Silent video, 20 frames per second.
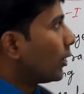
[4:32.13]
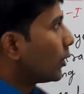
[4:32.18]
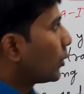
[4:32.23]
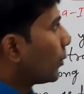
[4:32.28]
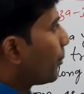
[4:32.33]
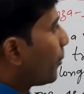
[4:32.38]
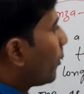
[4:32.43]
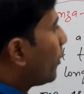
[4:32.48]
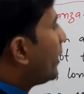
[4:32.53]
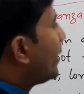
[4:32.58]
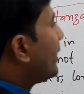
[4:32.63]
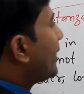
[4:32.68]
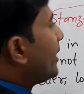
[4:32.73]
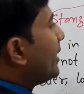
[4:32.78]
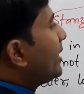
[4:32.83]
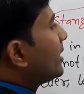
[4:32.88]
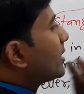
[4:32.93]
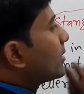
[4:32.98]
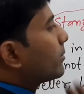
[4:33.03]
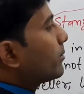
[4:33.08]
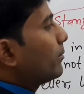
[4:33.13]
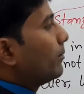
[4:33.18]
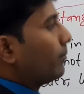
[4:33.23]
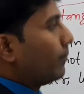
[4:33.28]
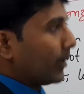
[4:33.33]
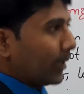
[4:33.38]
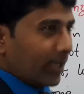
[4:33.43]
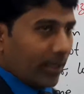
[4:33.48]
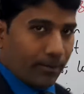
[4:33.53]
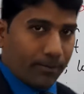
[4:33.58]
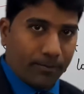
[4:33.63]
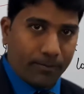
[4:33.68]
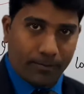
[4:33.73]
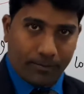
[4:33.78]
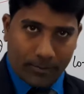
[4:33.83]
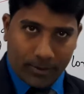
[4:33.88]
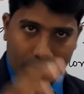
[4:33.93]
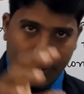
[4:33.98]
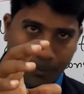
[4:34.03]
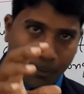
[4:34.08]
तो पोइट इस मतलब
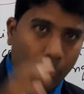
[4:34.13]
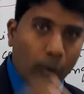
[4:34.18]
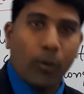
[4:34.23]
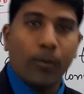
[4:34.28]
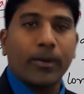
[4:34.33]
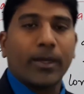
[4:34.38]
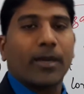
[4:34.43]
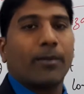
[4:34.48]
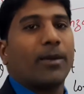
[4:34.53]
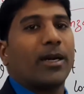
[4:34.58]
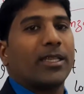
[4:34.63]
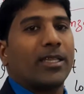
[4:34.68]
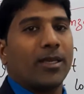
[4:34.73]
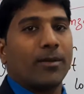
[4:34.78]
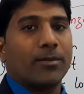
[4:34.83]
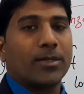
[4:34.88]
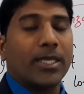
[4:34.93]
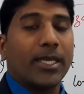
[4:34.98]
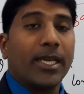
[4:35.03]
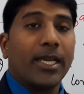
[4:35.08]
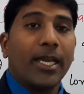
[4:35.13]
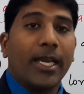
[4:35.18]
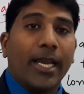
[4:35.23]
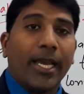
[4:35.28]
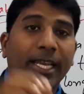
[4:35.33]
पोम के माध्यम से